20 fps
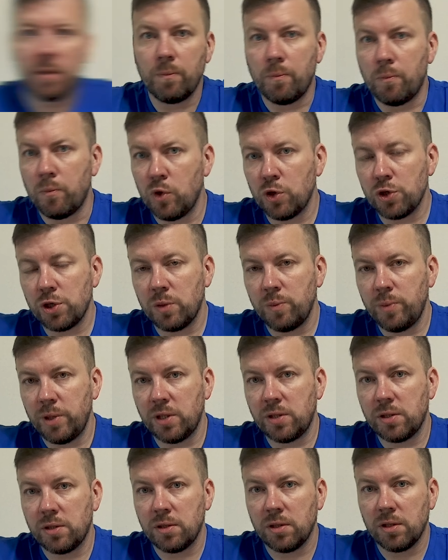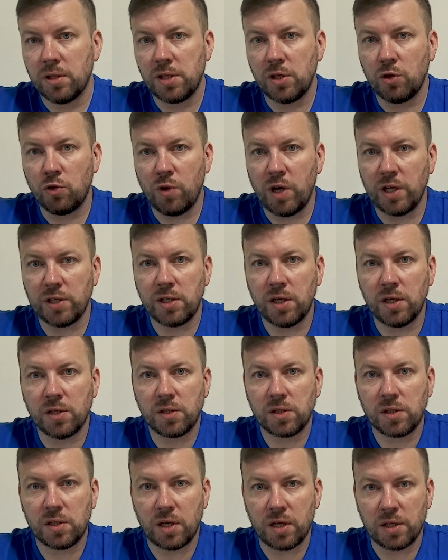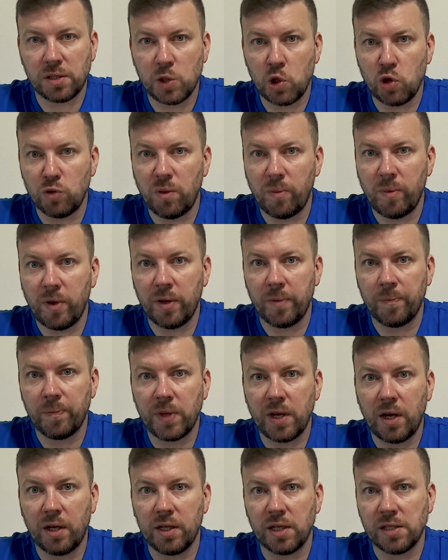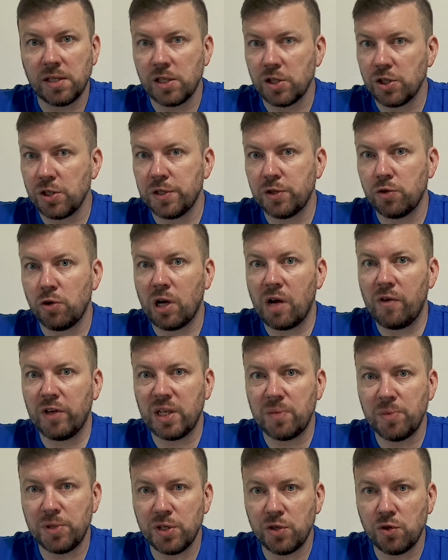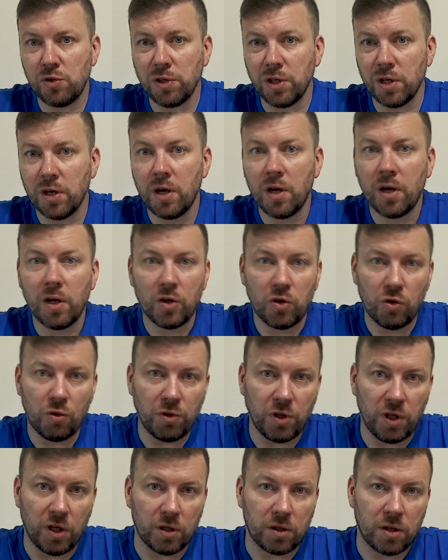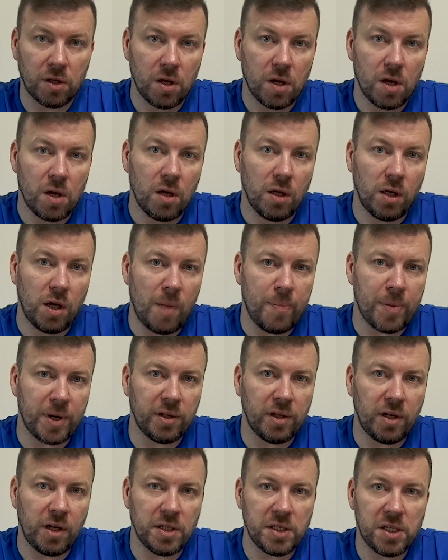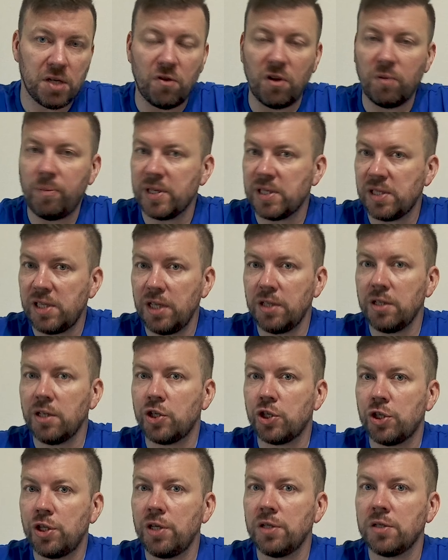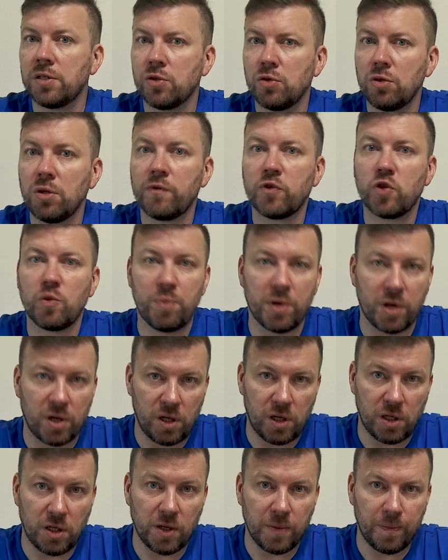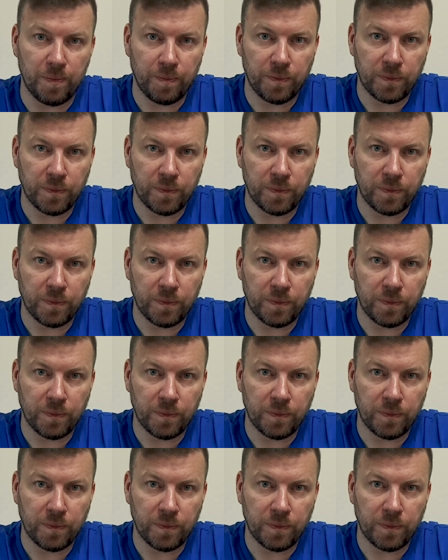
Может быть, ситуация с разгромами, она сложилась только в этом сезоне, но ну нет. Я проанализировал последние 4 сезона в Суперлиге.